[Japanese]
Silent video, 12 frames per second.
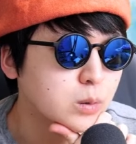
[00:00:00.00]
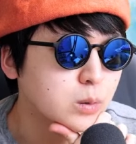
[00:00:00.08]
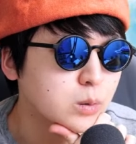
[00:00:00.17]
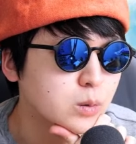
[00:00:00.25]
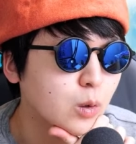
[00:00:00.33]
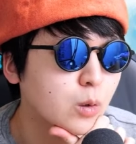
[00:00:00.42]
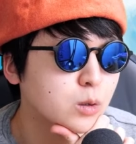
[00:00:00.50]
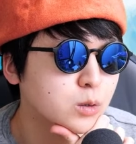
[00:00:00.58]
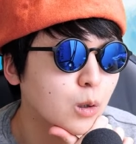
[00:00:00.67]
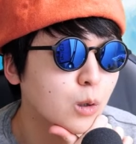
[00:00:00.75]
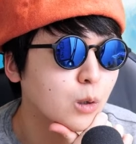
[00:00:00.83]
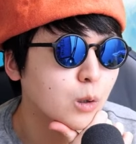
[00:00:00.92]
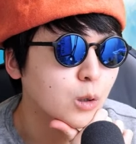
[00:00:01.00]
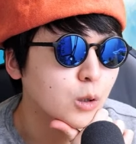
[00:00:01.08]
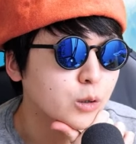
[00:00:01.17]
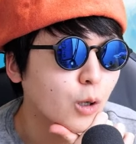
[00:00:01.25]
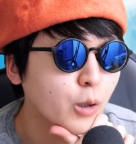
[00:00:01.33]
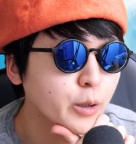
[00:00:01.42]
だからさ
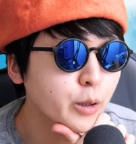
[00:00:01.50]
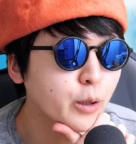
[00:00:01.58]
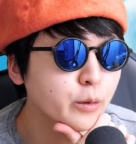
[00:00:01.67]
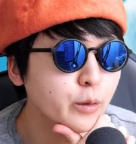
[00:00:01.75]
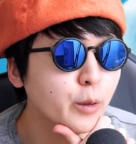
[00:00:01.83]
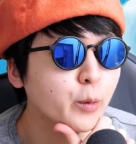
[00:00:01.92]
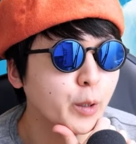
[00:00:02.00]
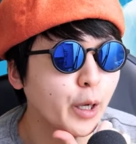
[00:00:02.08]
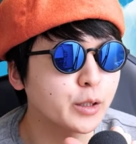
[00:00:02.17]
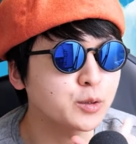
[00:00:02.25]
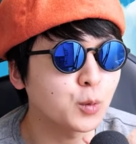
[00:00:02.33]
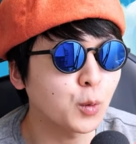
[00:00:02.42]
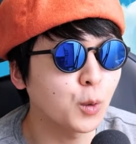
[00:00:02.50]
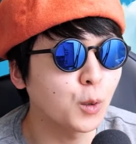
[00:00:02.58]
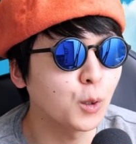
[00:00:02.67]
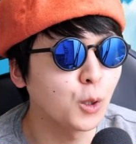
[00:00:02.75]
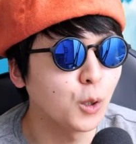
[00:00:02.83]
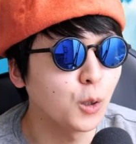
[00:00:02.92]
大変だよねその